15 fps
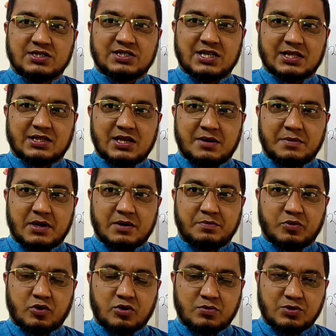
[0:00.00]
যাতে আমার
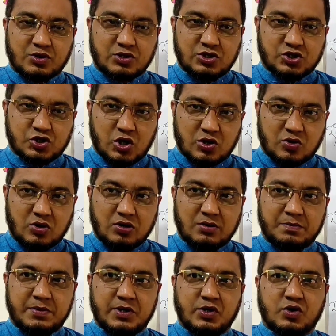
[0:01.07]
পরবর্তী সকল
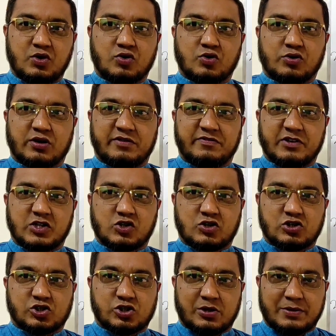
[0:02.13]
ভিডিও নোটিফিকেশন
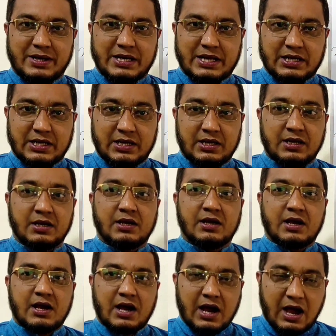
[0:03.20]
সবাই আগে
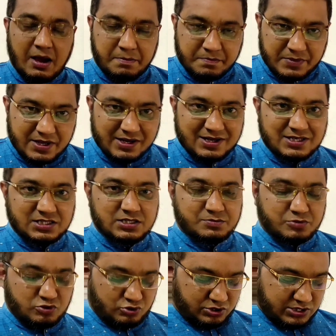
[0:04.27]
আপনার কাছে
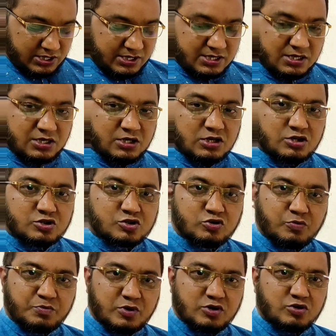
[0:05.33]
পৌঁছায়
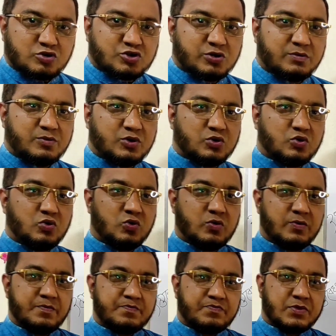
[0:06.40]
সুপ্রিয় দর্শক বন্ধু
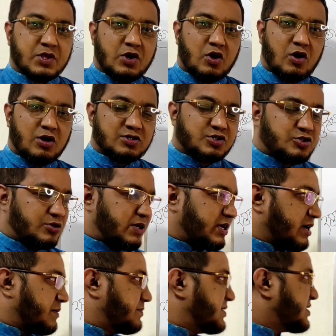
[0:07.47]

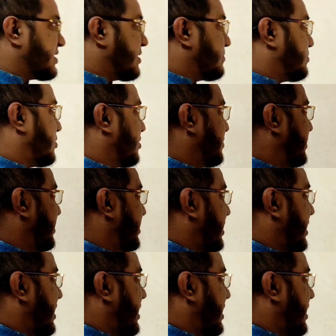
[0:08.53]
হস্তরেখা বিচার পর্বের